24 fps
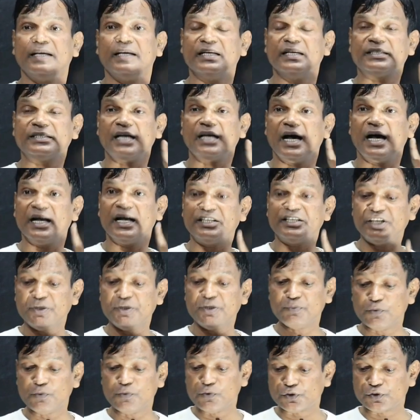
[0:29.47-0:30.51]
इस
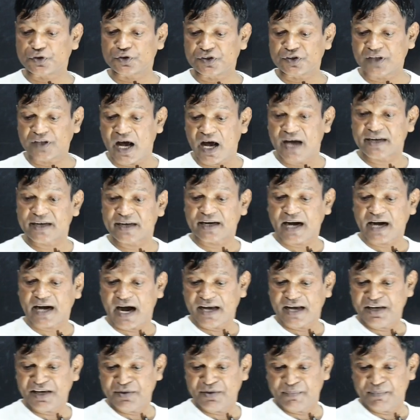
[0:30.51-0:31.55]
अजीम उस्सान
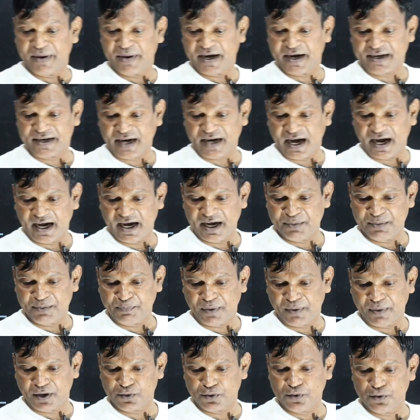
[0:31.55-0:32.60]
का ही बेटा है
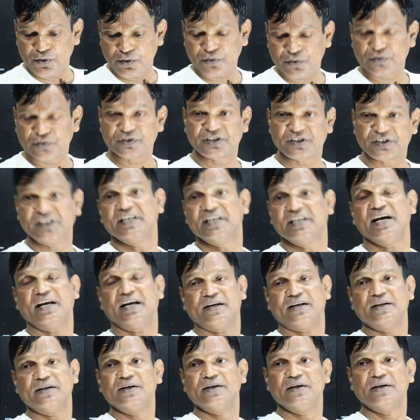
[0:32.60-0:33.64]
फरूक
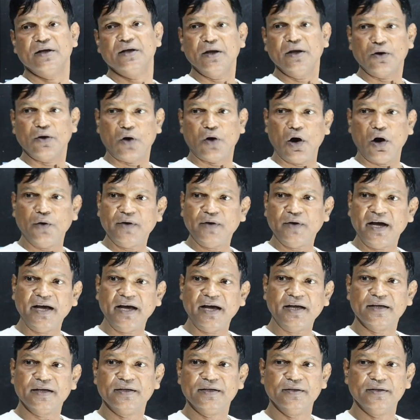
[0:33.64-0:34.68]
सियर कौन है